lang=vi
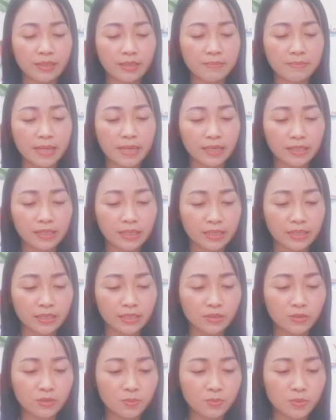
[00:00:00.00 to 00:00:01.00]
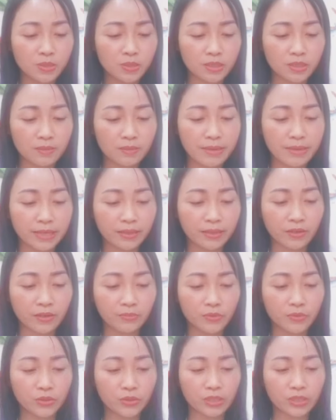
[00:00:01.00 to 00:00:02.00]
sắp đặt để giúp cho các bạn
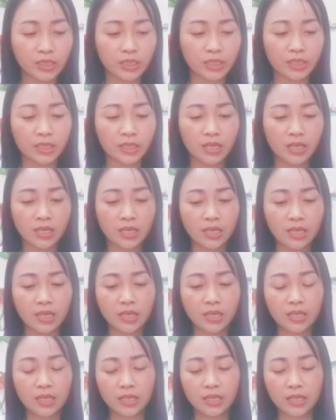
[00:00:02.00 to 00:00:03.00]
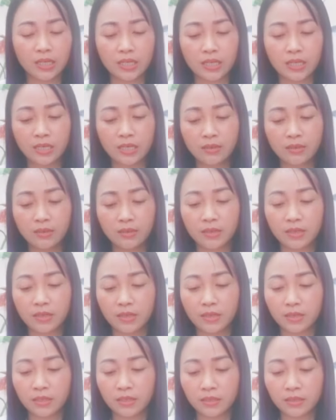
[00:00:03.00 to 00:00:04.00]
có một cái cái cái
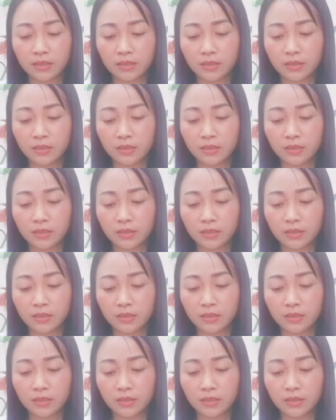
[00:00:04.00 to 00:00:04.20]
uh,